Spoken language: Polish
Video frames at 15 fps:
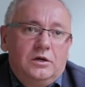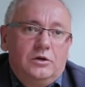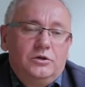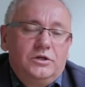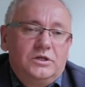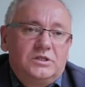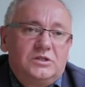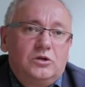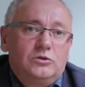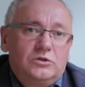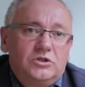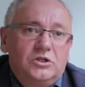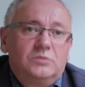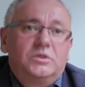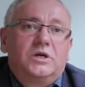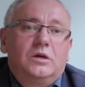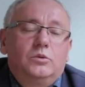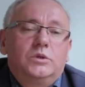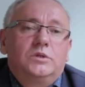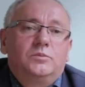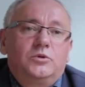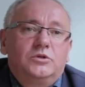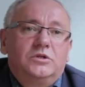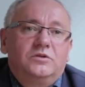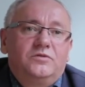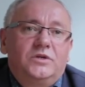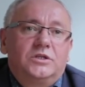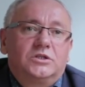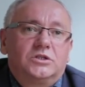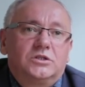One stąd się brały,
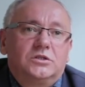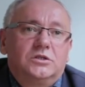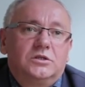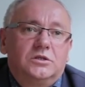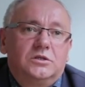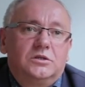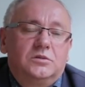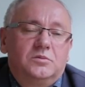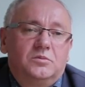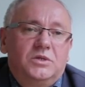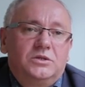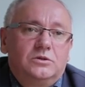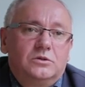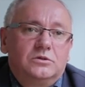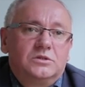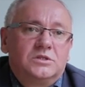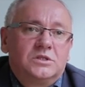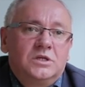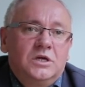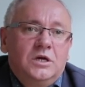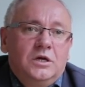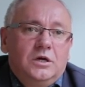ponieważ będąc